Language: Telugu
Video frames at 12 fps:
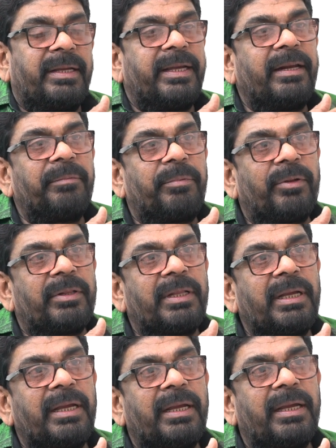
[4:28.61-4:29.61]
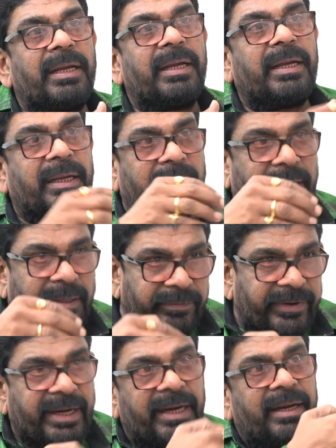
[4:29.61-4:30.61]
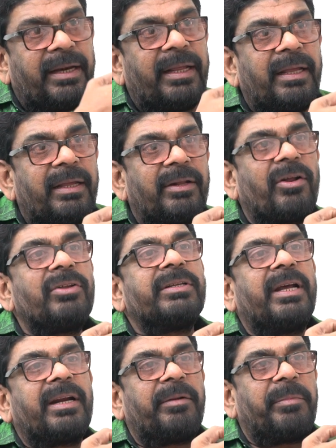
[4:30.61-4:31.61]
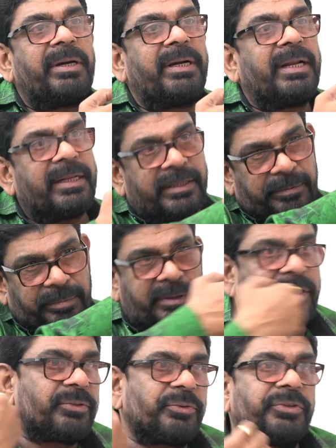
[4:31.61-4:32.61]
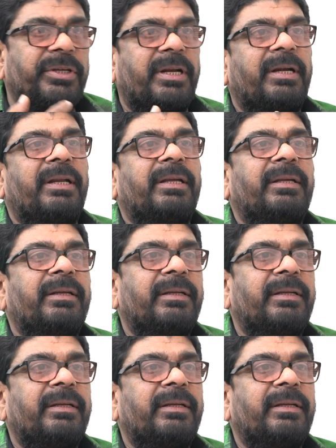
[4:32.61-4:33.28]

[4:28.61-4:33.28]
వెళ్ళిపోతే వీళ్ళు వెళ్ళి రాజుగారు రమ్మంటున్నారని చెప్పి తీసుకొచ్చారండి